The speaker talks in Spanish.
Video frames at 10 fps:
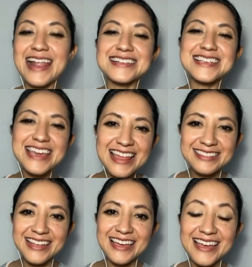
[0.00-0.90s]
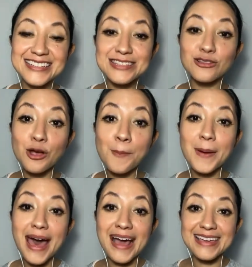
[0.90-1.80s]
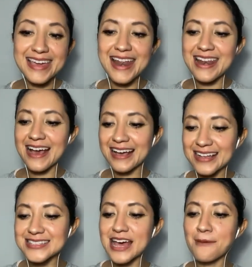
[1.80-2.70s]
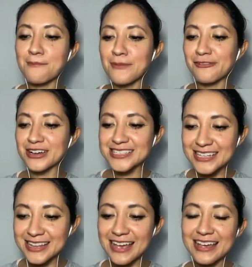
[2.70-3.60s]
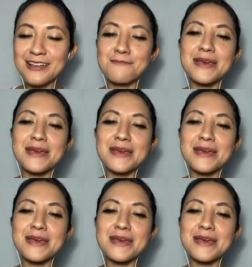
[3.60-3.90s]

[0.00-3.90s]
La siguiente es top aquí en la casa, me fascina,